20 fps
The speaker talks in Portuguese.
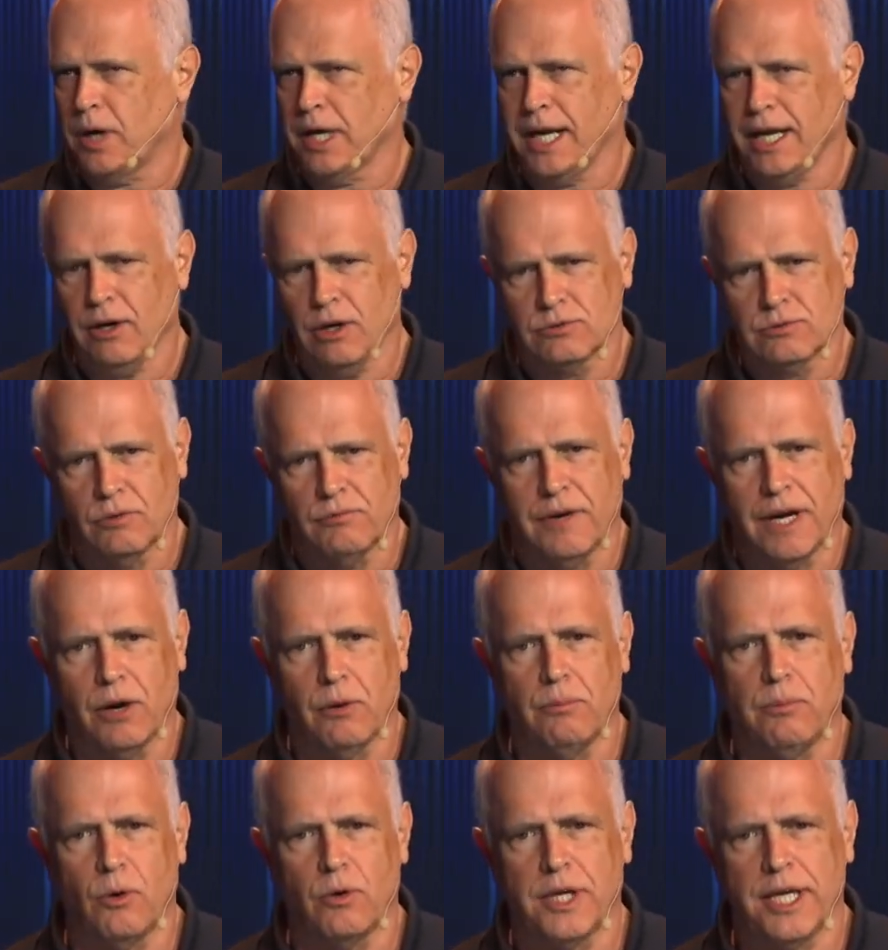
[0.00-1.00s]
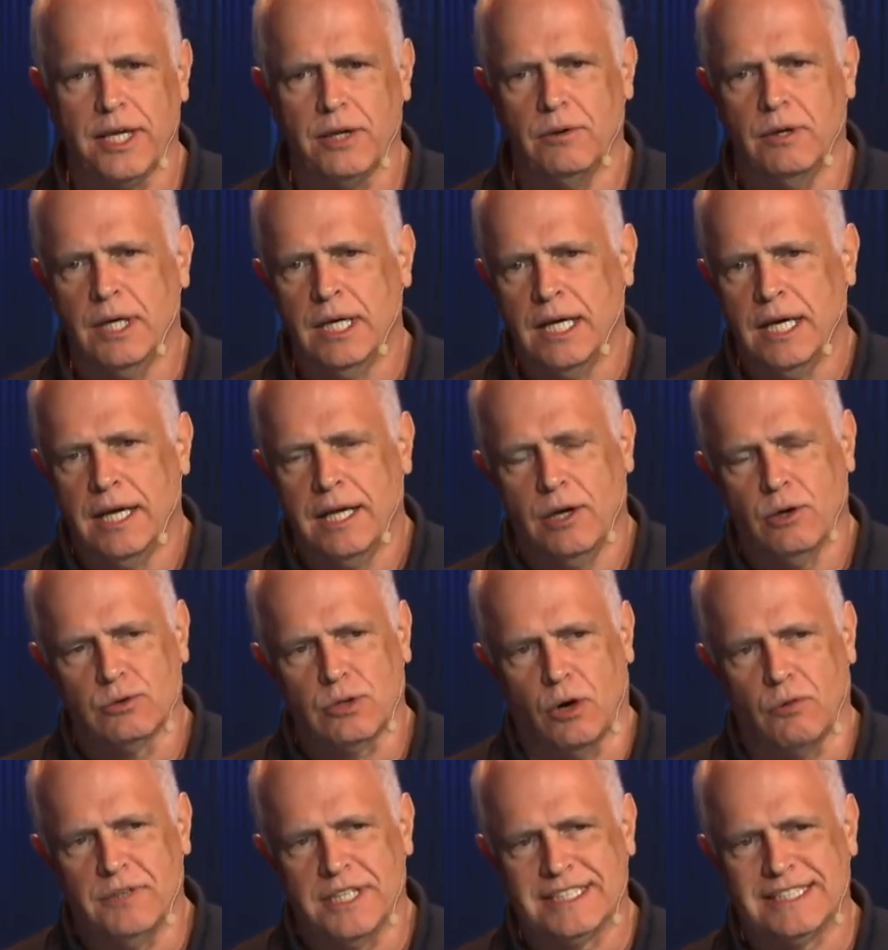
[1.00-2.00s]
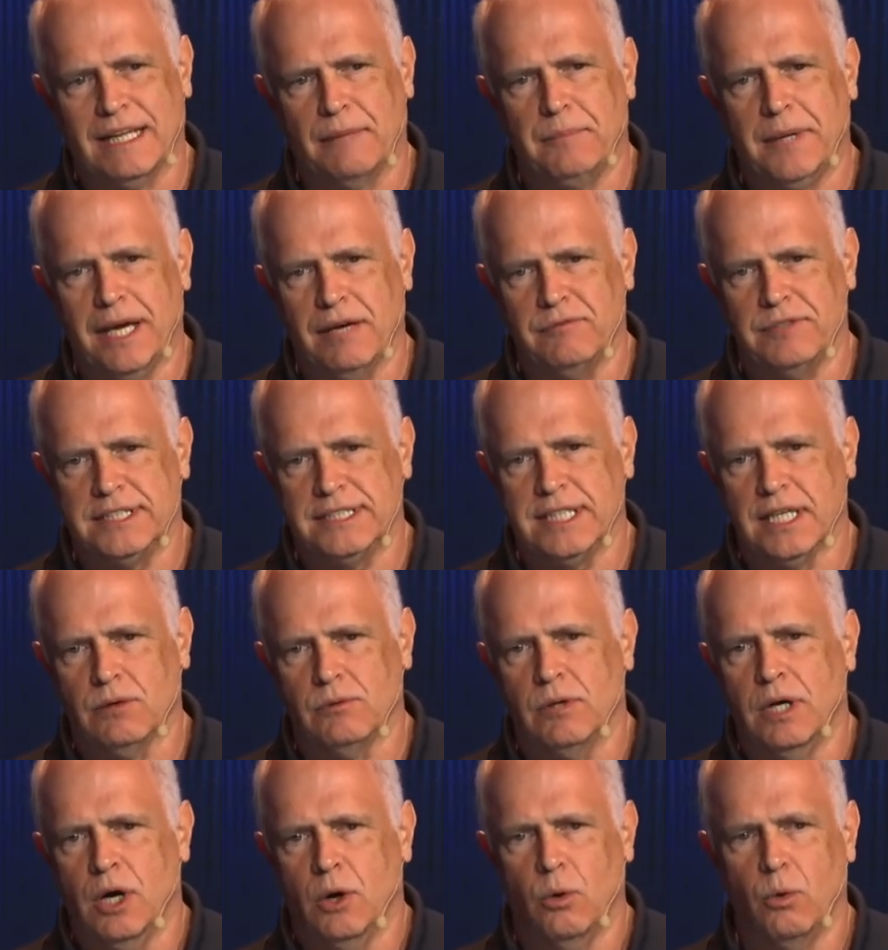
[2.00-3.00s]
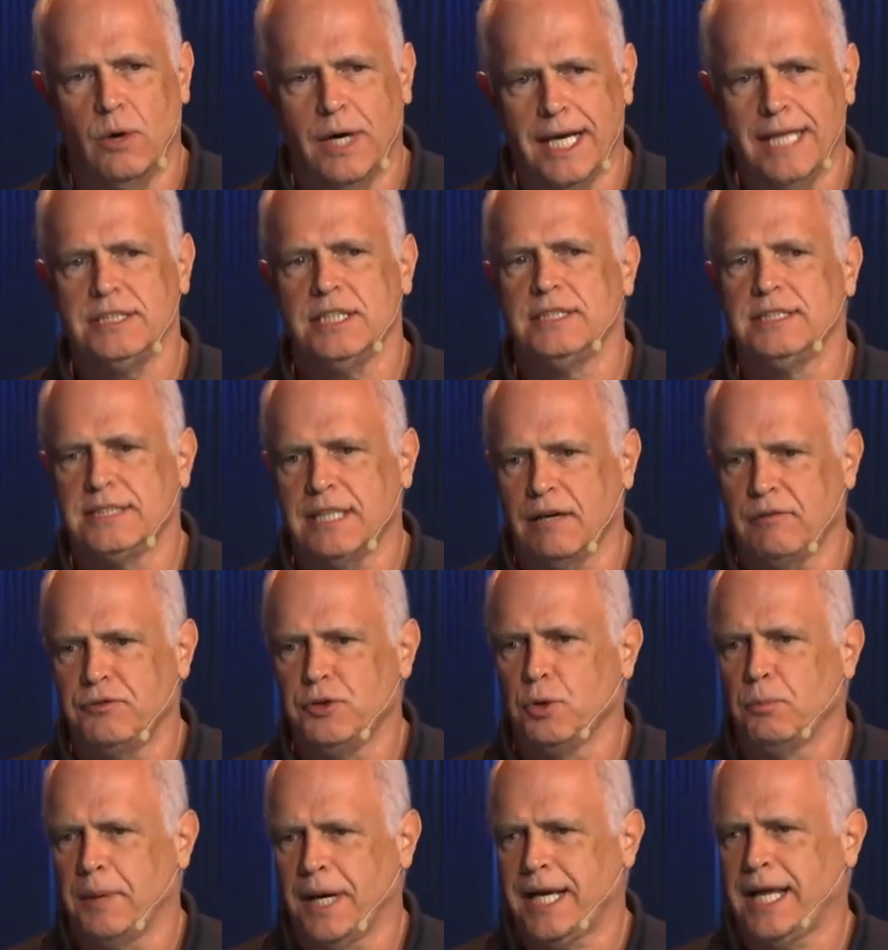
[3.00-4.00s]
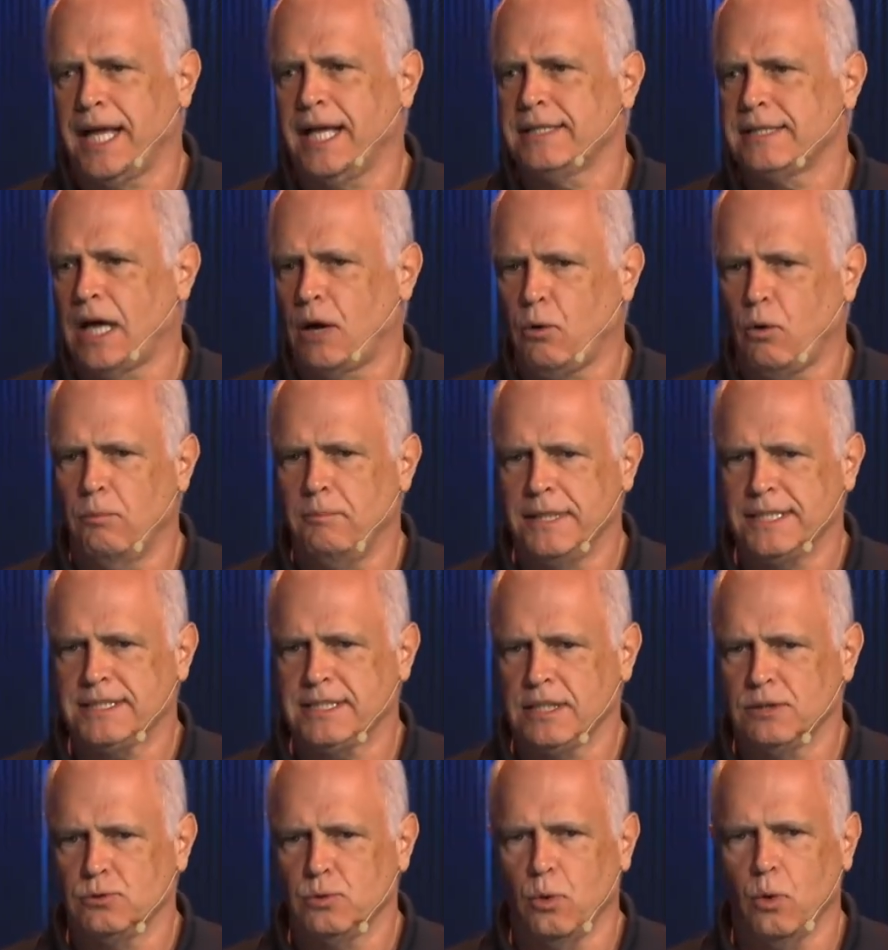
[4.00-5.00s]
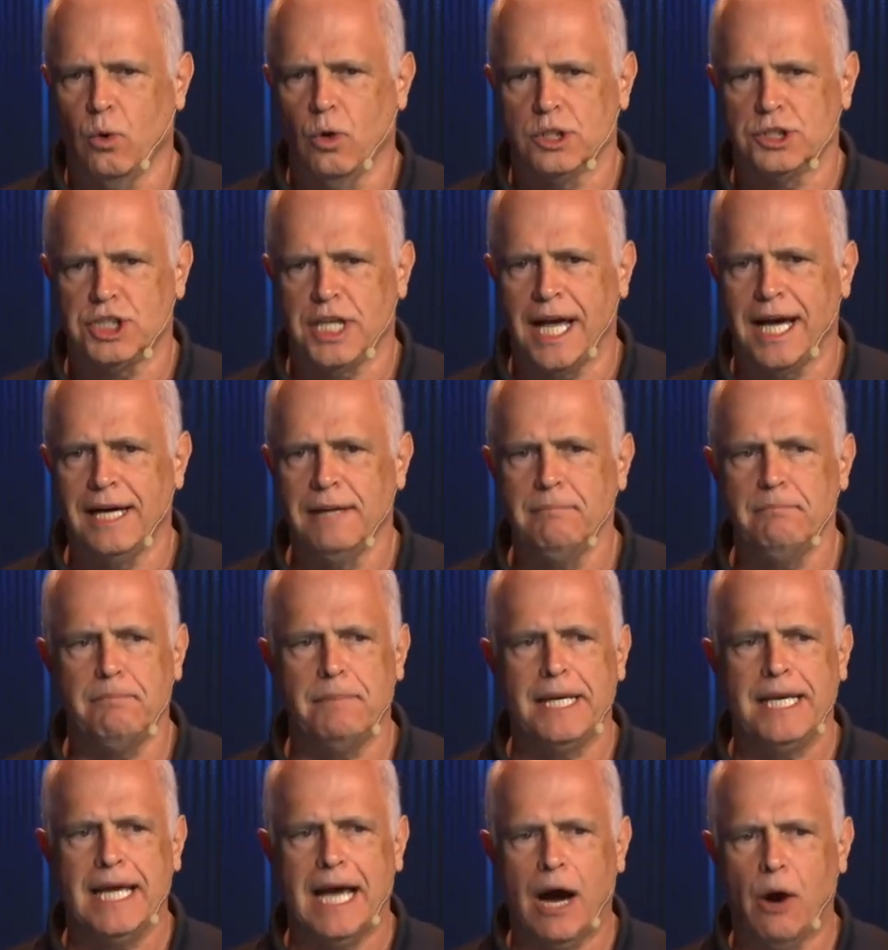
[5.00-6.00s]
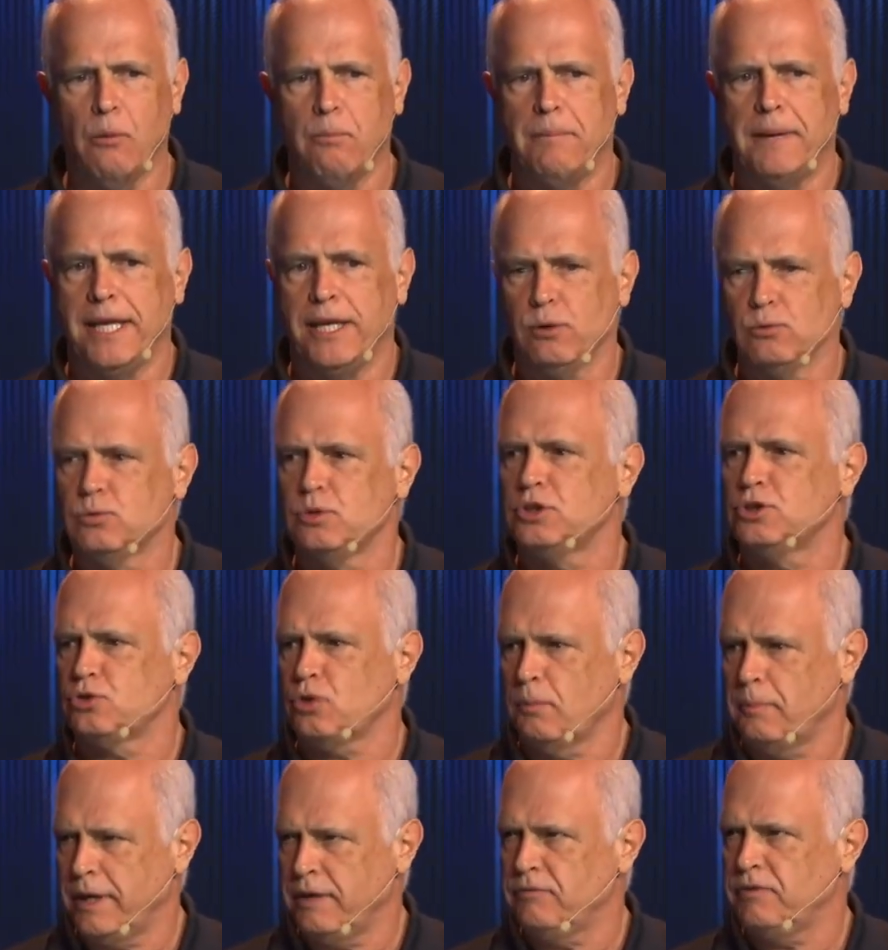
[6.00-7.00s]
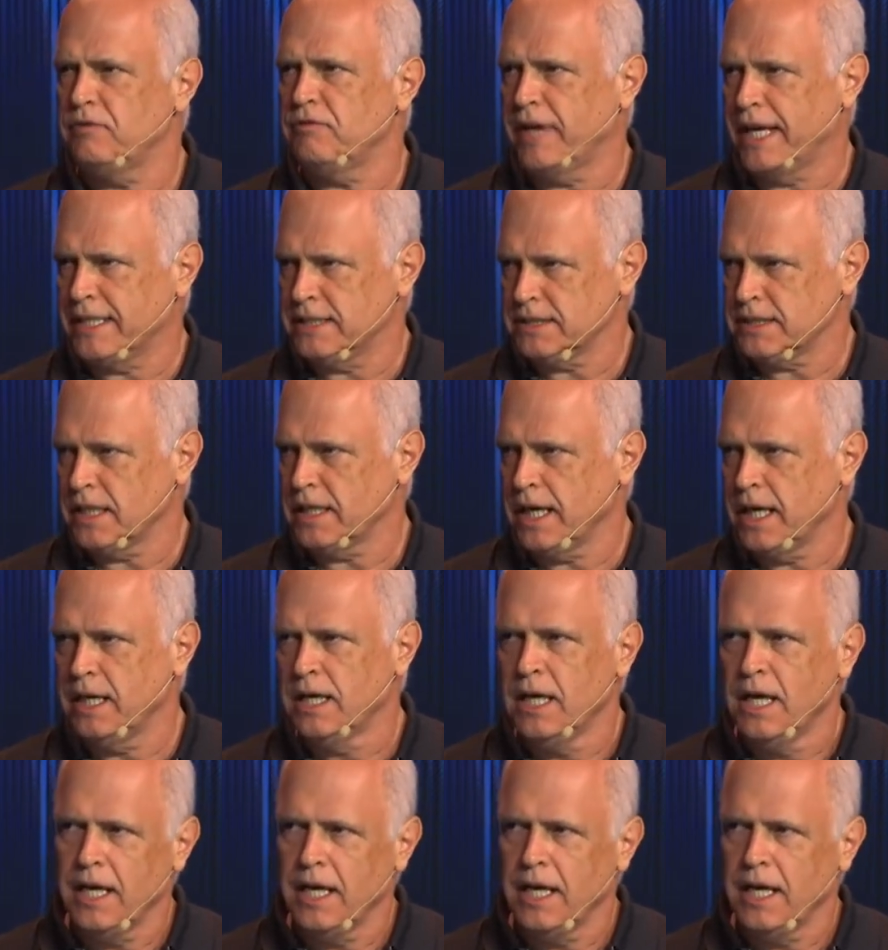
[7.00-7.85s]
Né? E nós vamos falar um pouquinho, eu talvez na minha visão, o grande desafio para quem está começando hoje é ampliar o período de sobrevivência. Né?